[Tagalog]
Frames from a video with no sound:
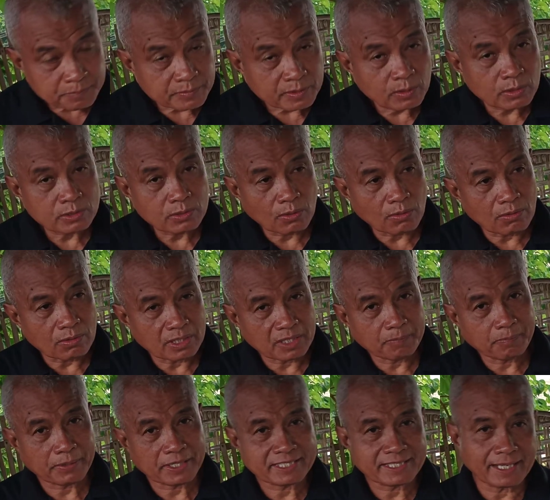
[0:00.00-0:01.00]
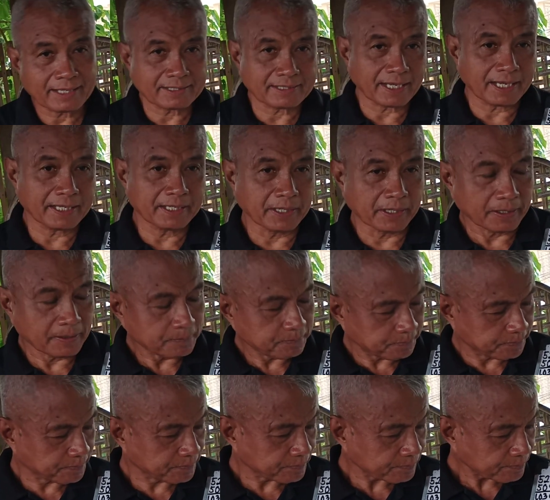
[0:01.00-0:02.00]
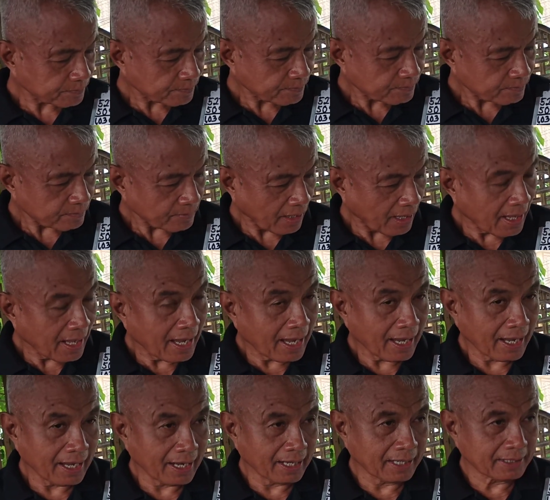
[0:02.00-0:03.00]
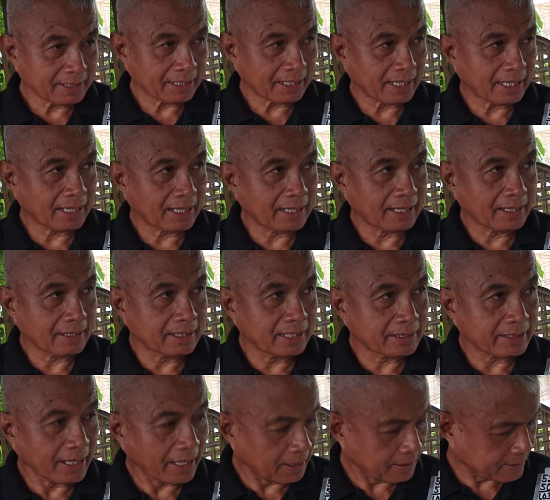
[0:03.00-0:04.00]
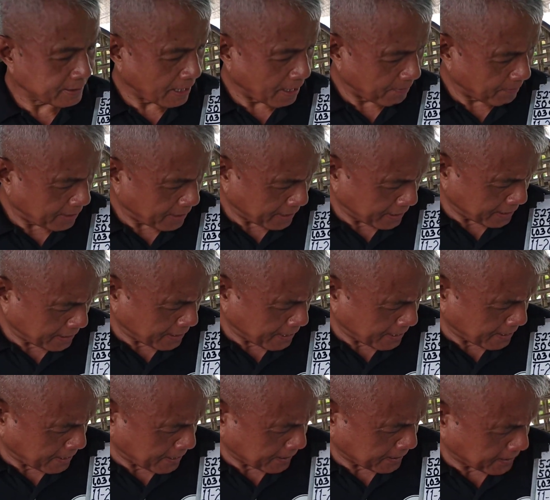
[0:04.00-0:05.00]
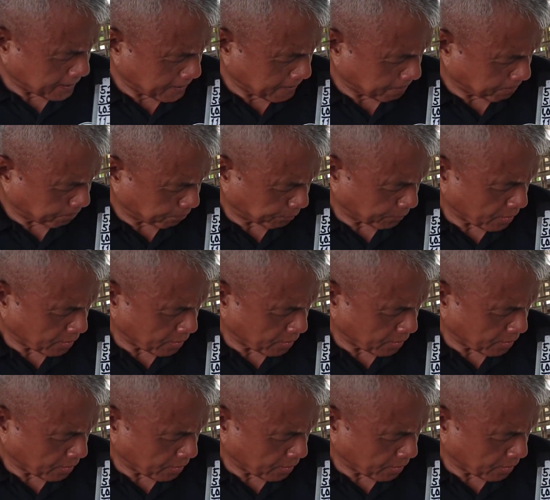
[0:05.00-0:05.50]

Gusto kong i-present sa inyo ang uh, detailed summary ng aking